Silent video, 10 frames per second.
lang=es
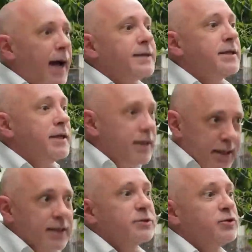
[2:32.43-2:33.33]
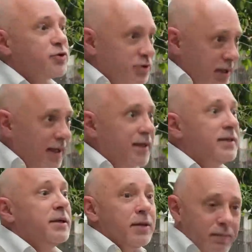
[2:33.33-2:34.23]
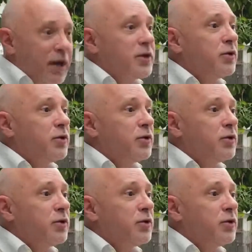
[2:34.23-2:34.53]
así ah, que si usted va a